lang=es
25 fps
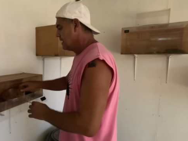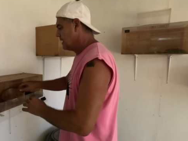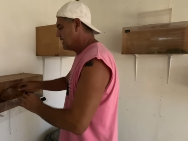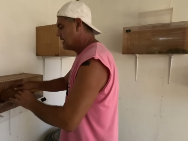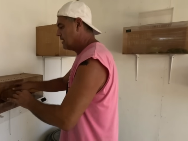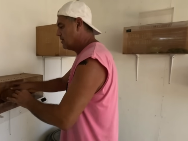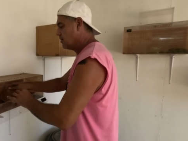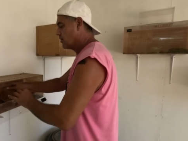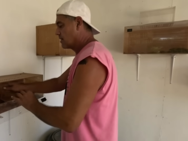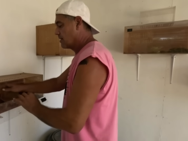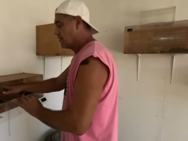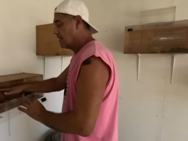
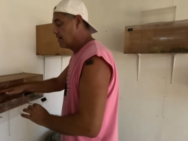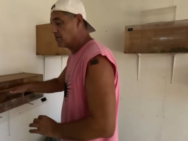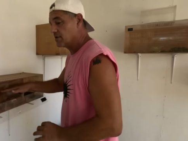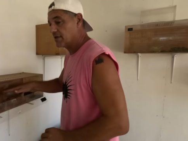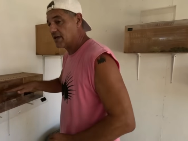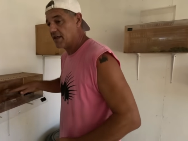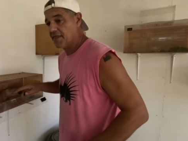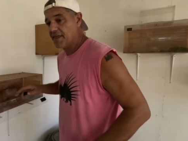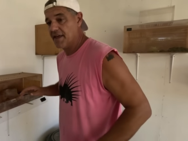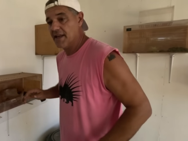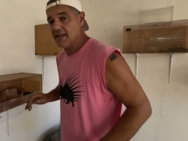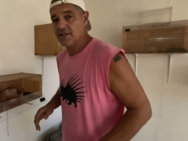Y lo que vamos
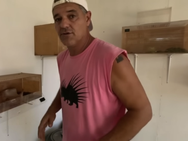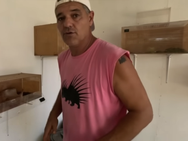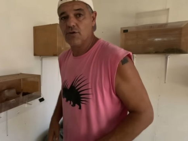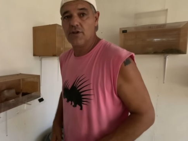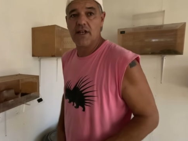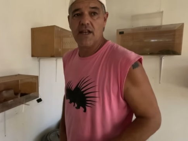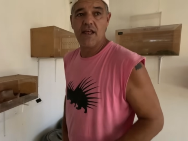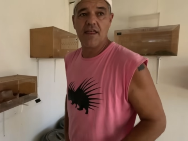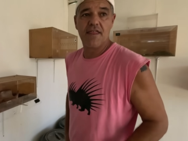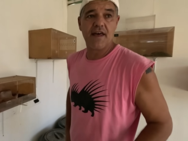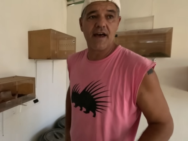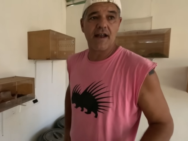a hacer es
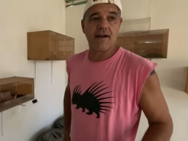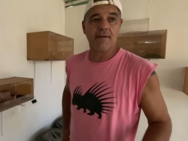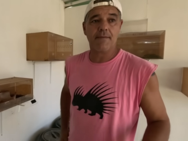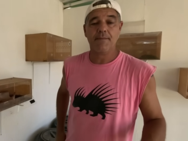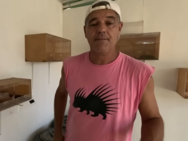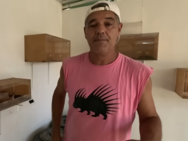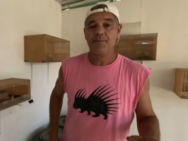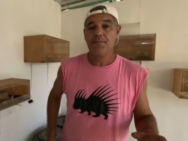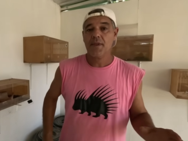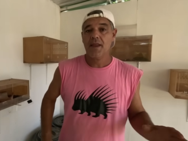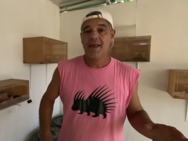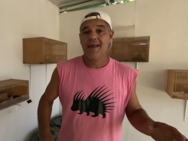utilizar
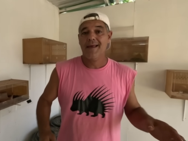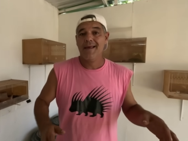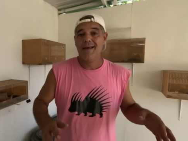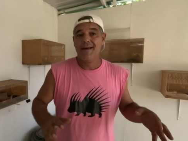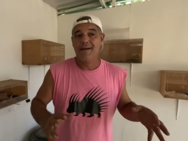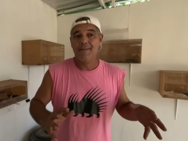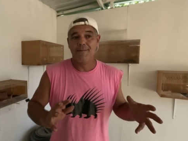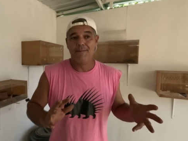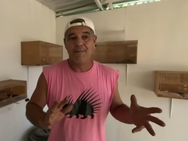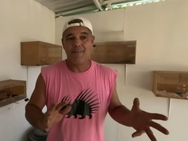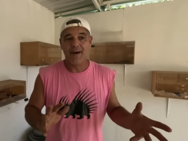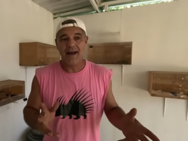
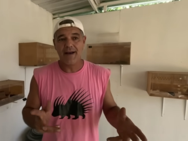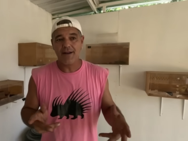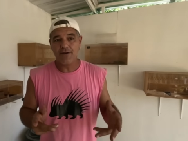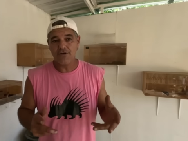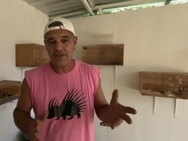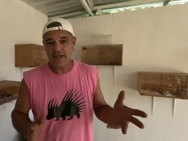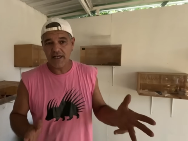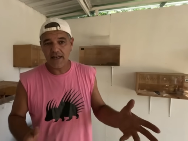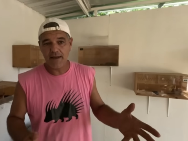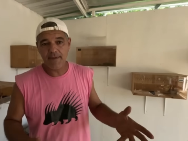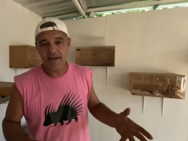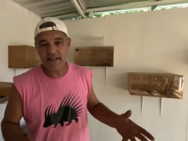
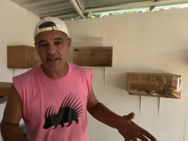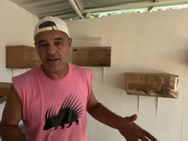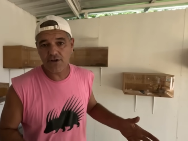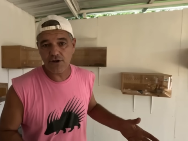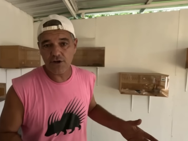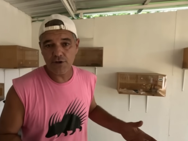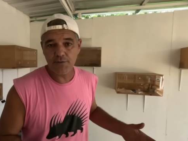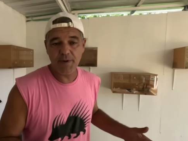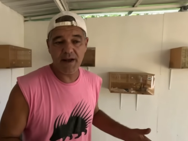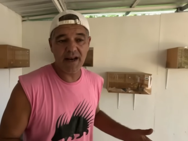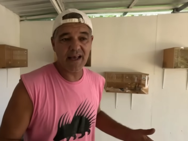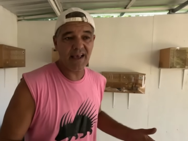varios
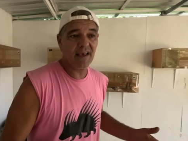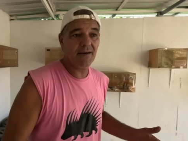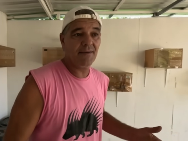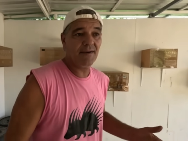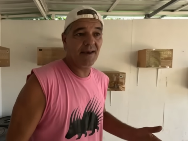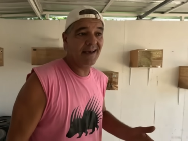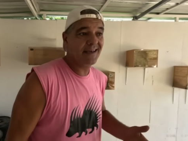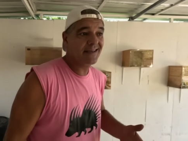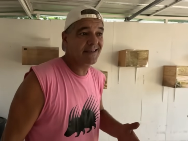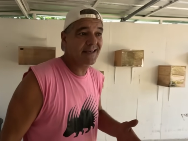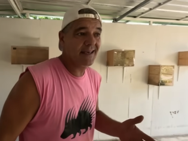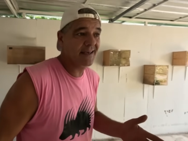elementos para que
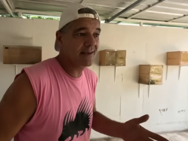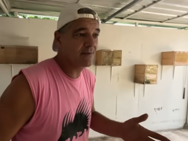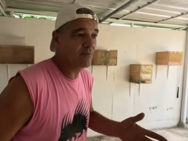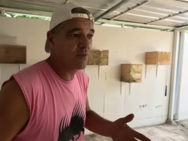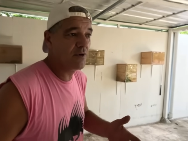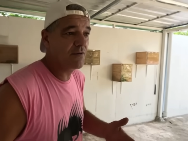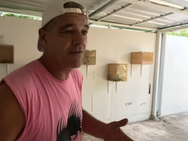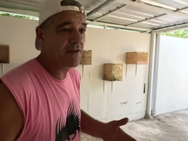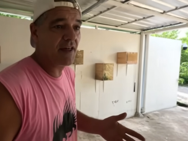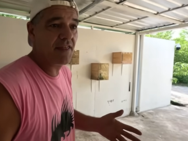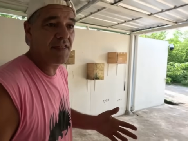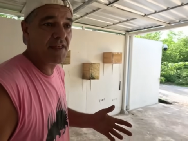veáis que es
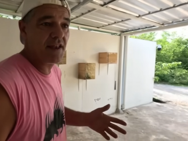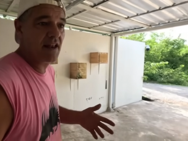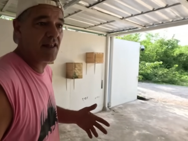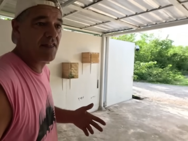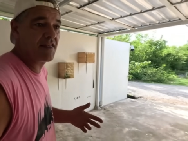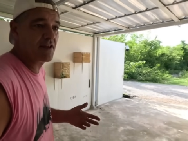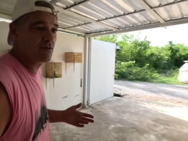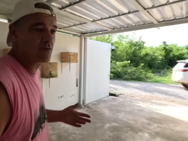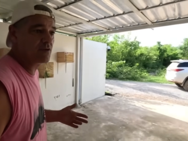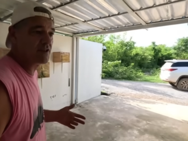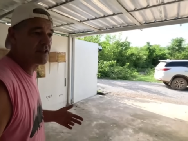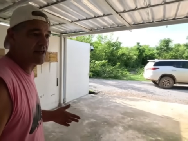muy fácil
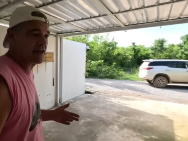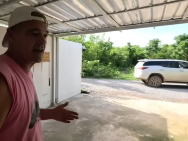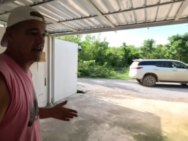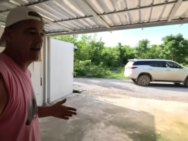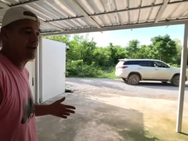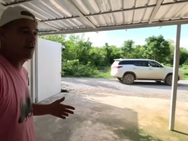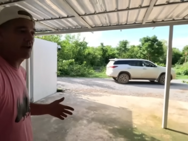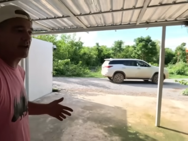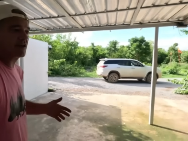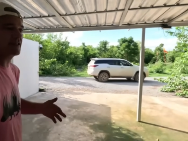hacer un terrario.